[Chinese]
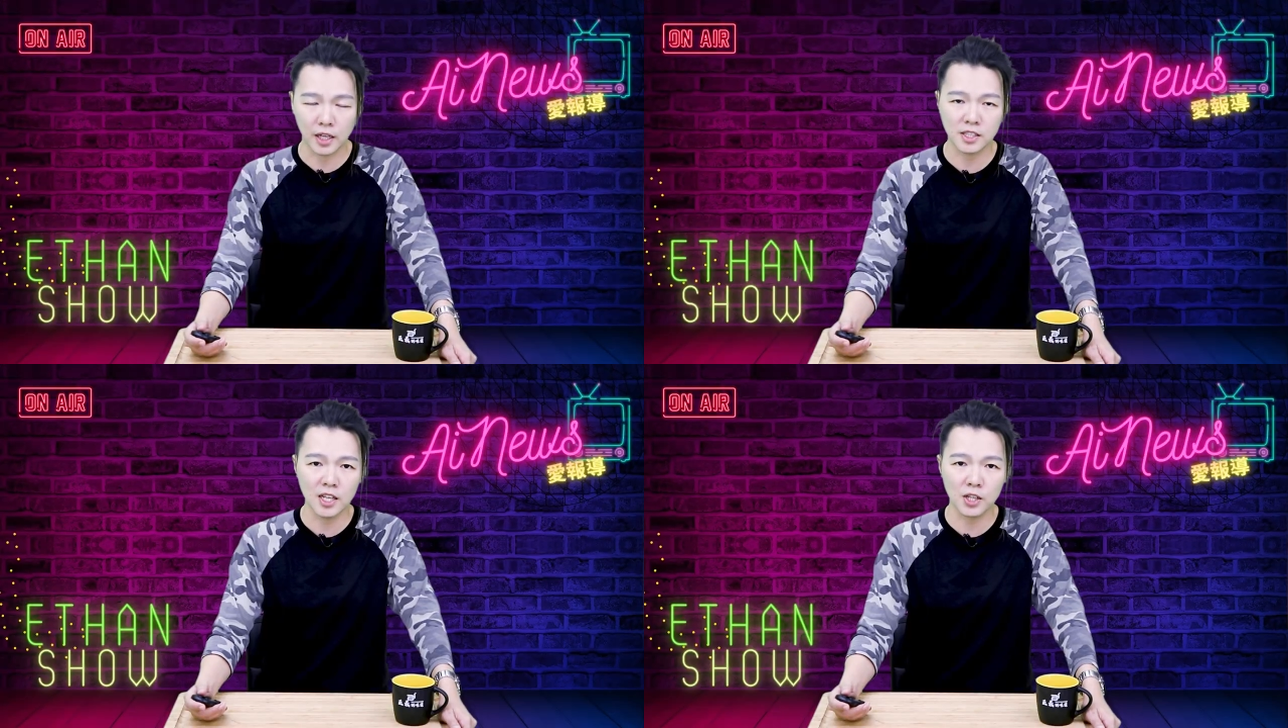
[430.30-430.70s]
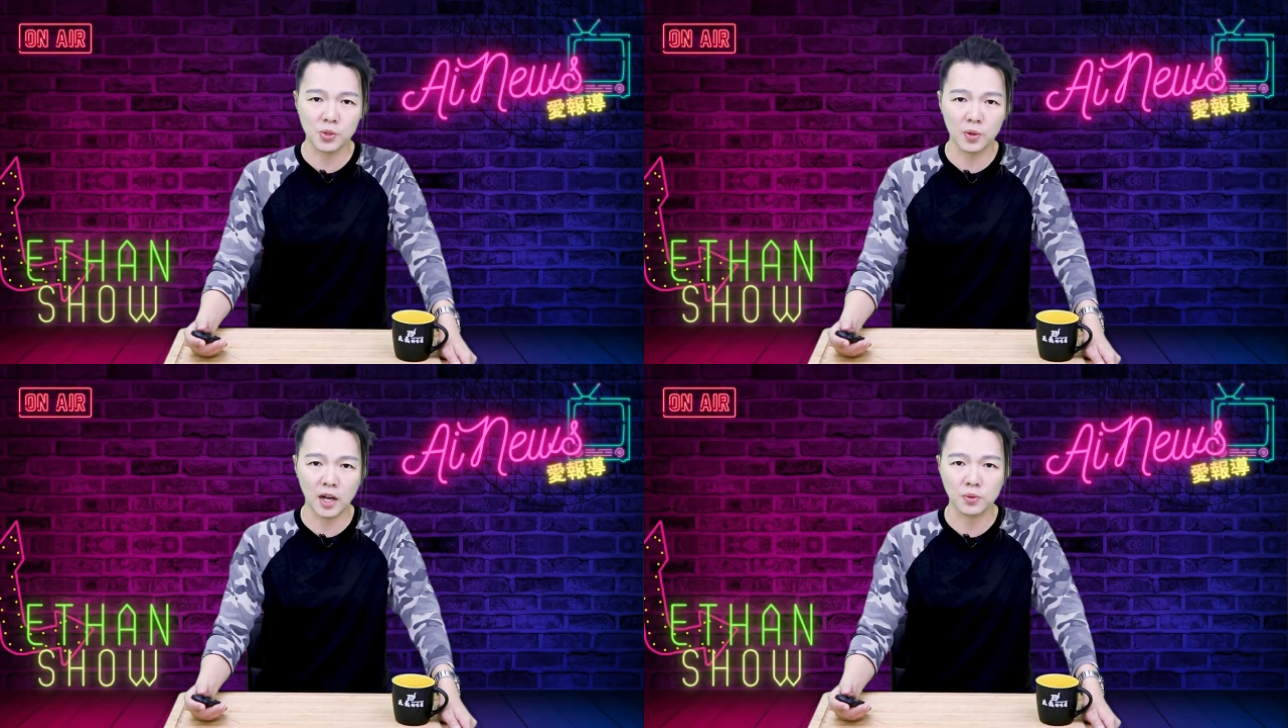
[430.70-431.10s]
感谢大家
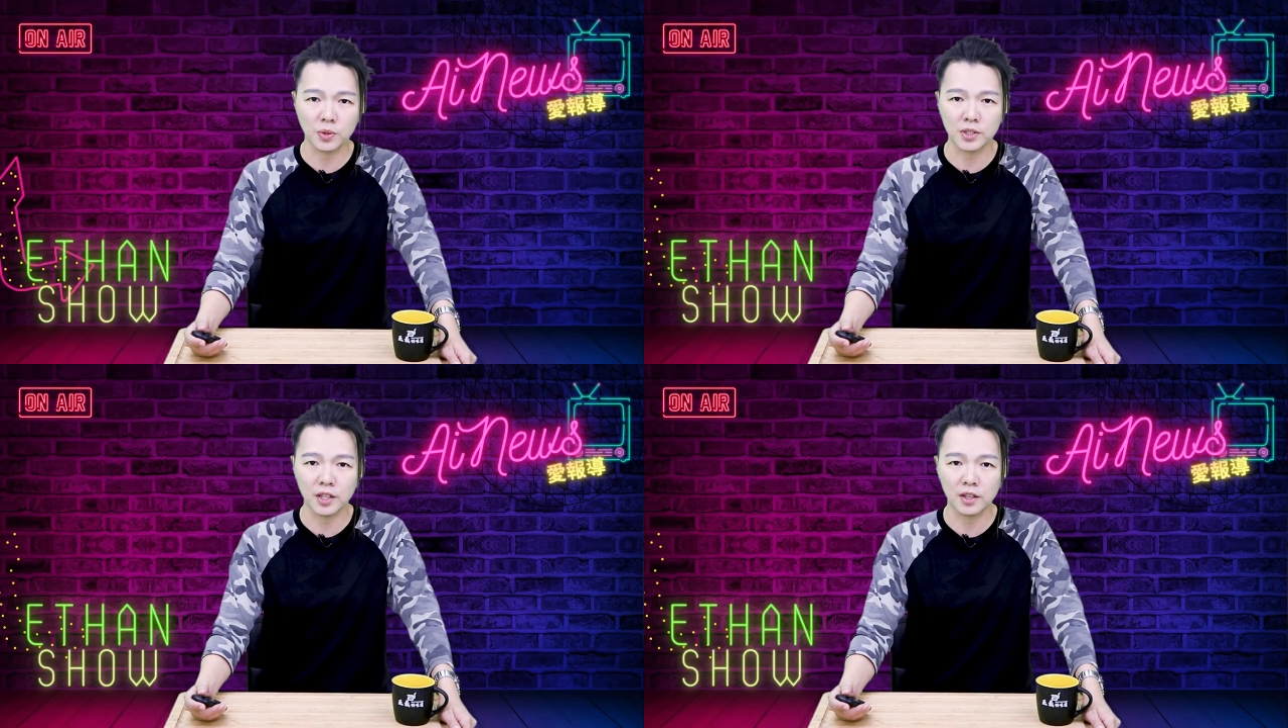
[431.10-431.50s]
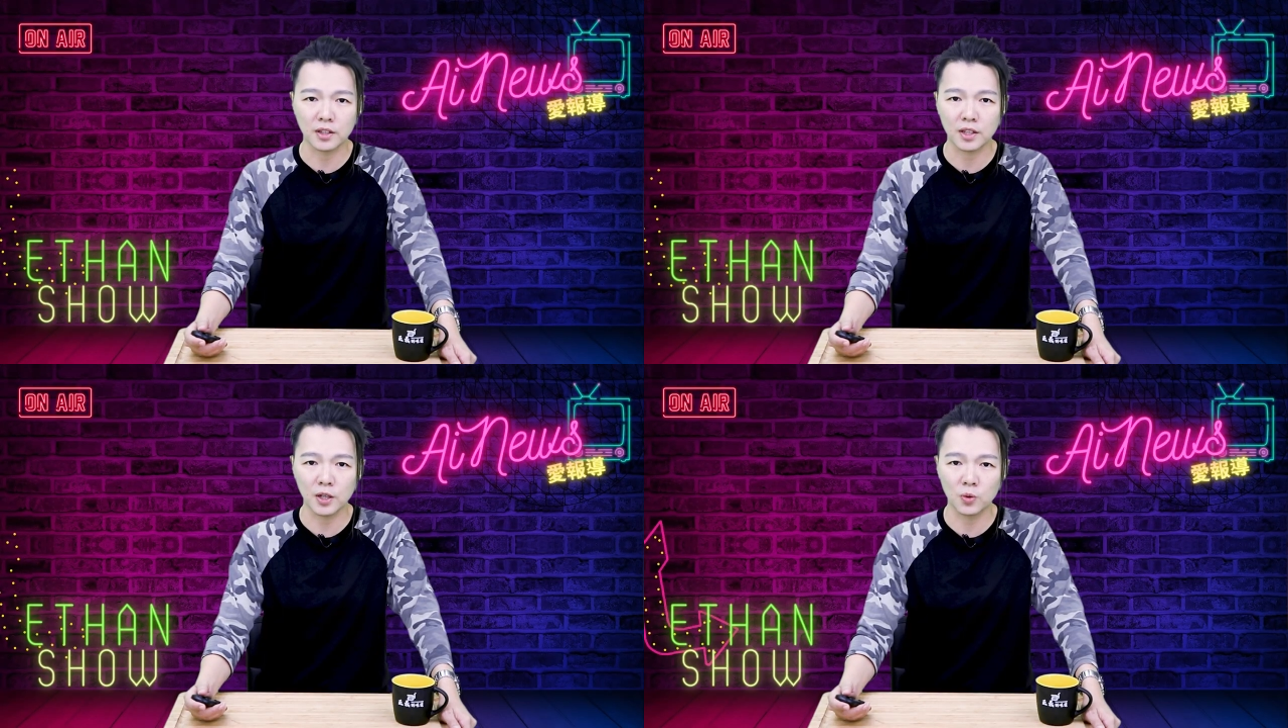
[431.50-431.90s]
收看，我是
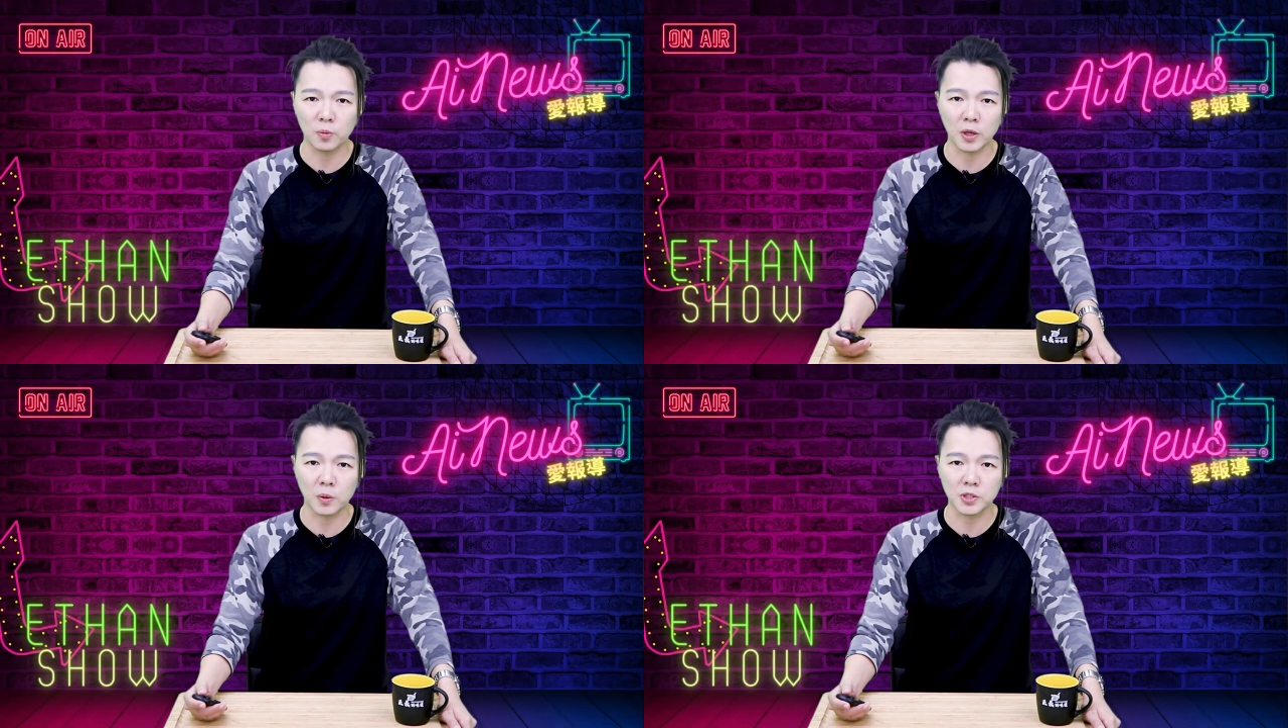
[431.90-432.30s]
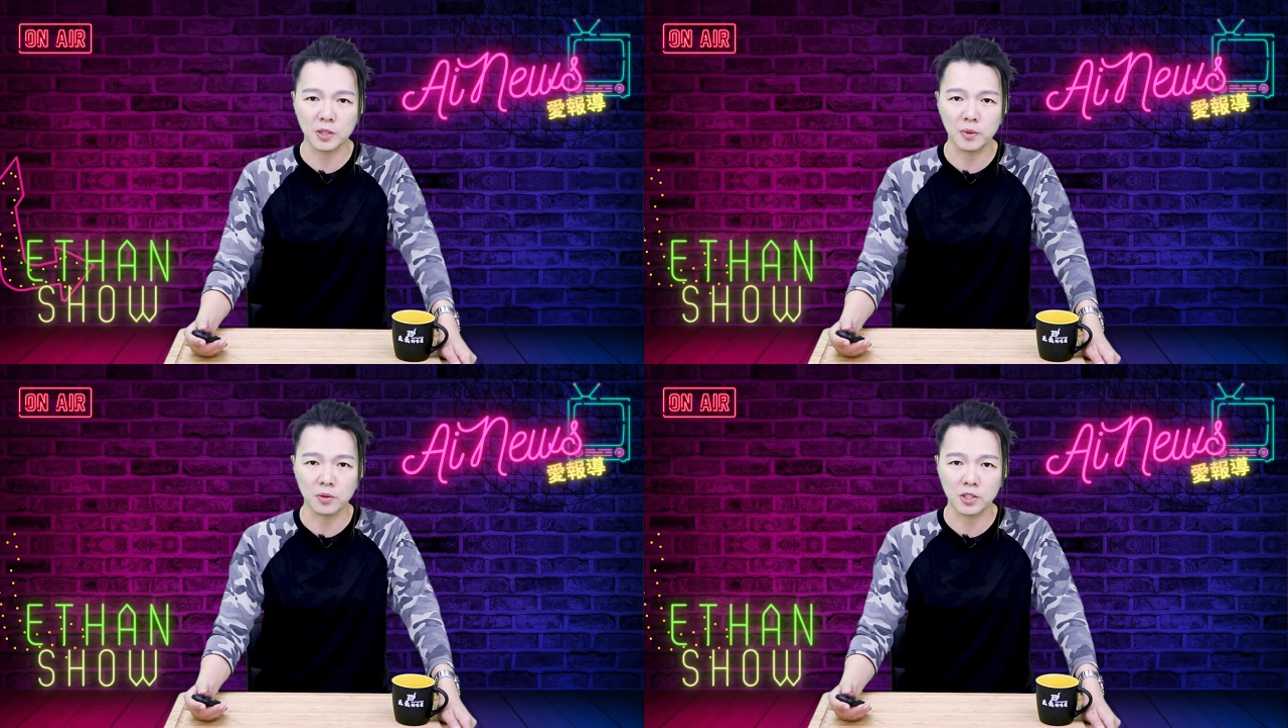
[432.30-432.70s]
Ethan，更多美国
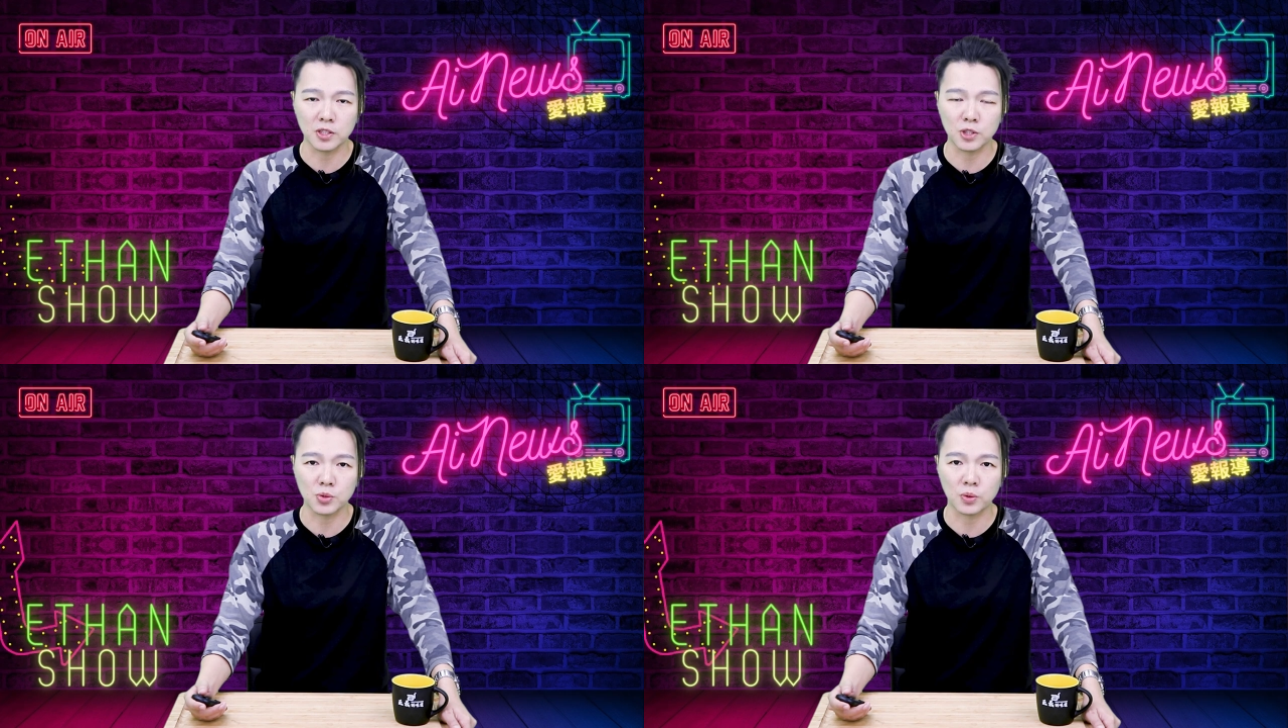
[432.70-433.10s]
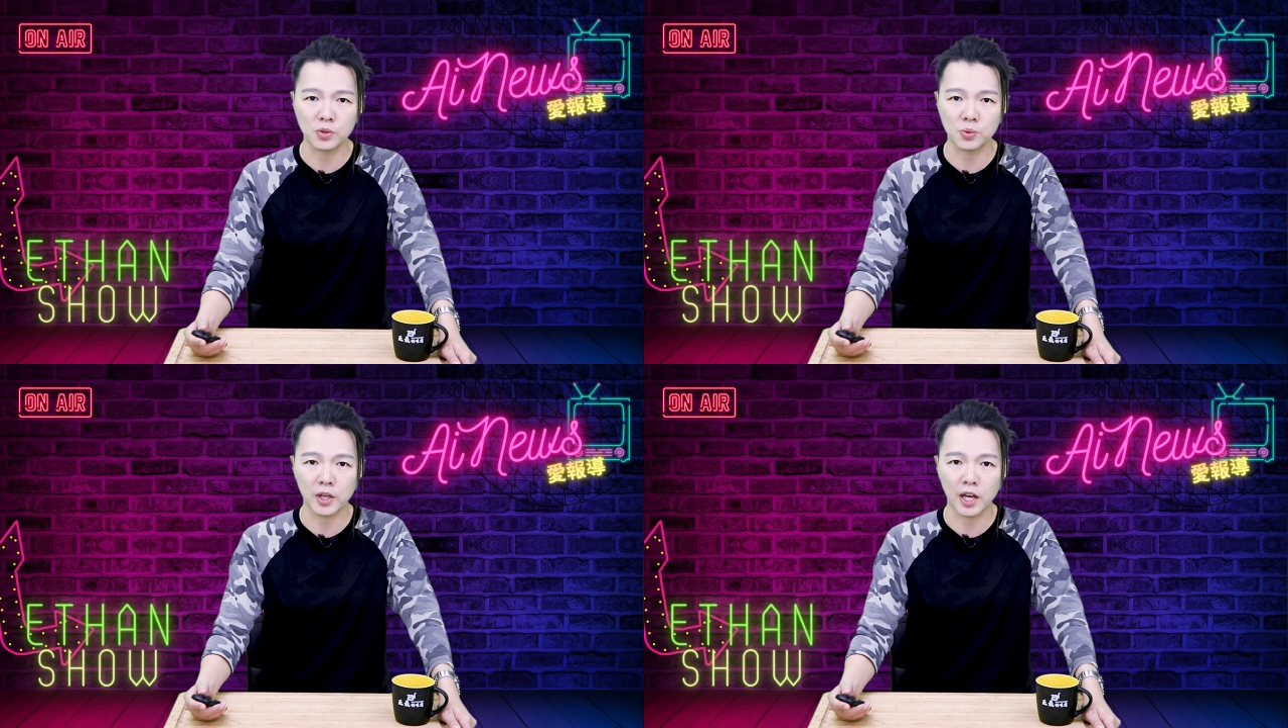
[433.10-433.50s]
情报，请持续
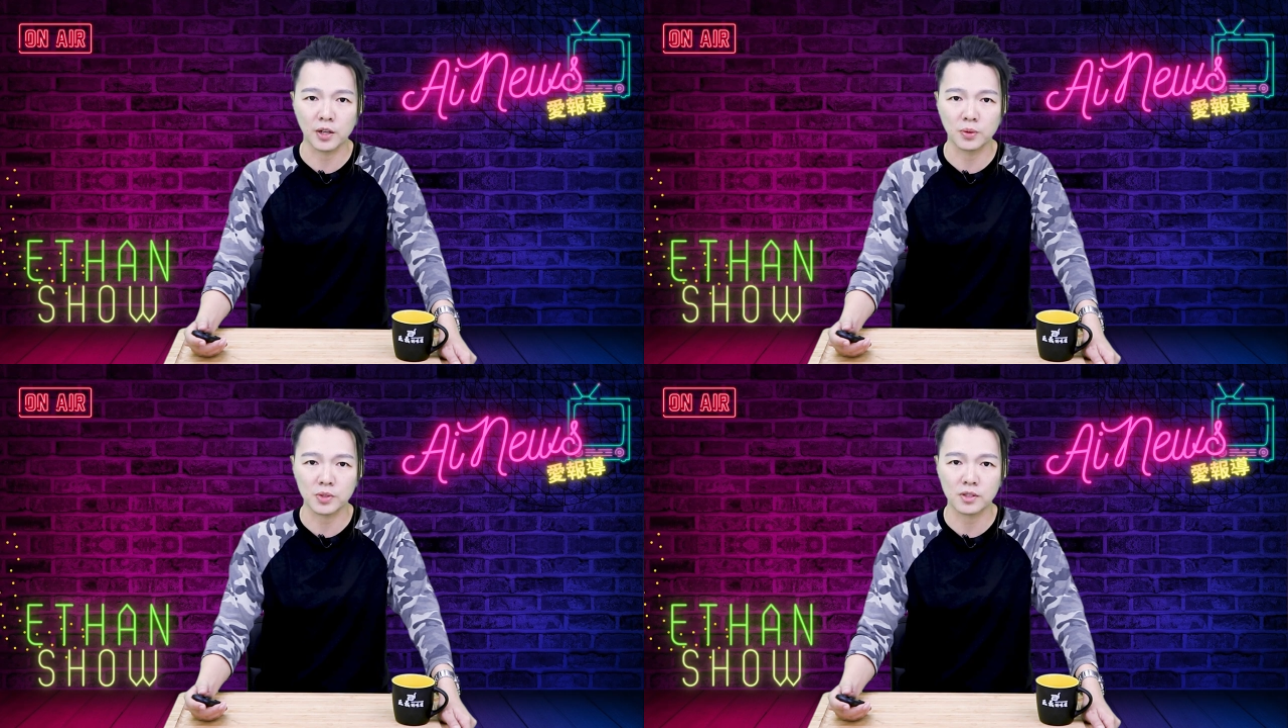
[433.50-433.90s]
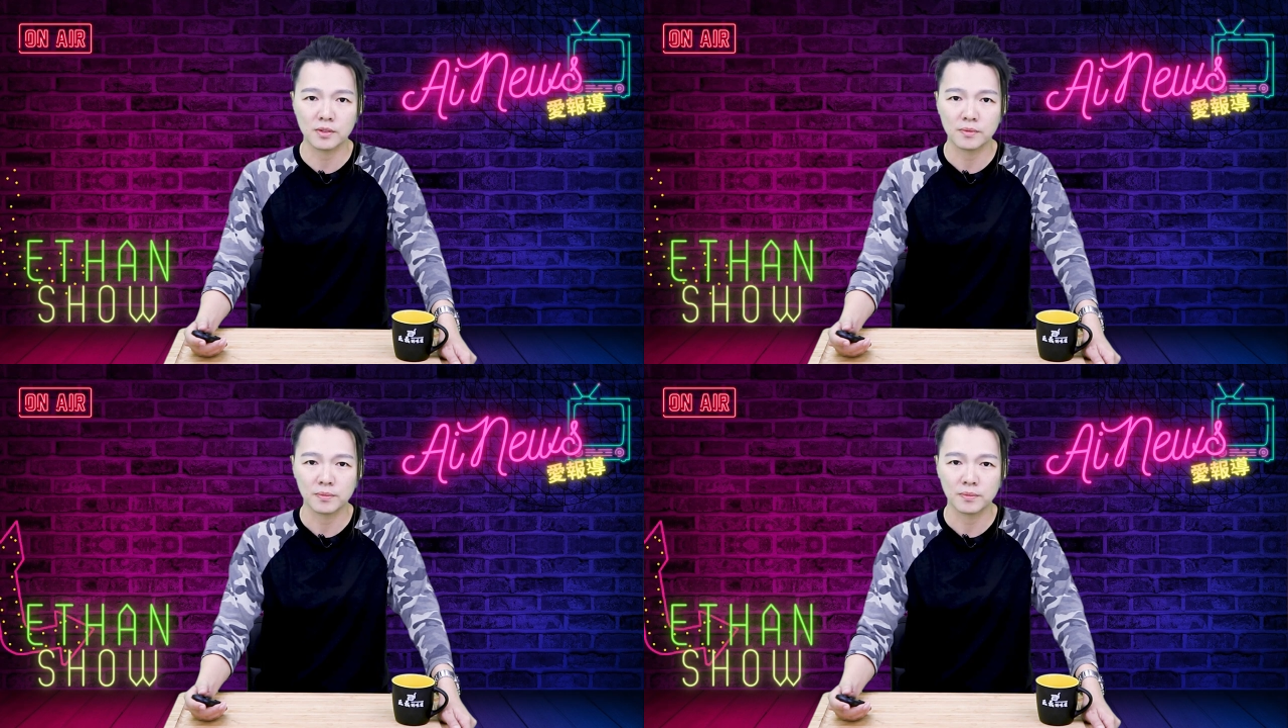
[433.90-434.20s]
关注 AI News。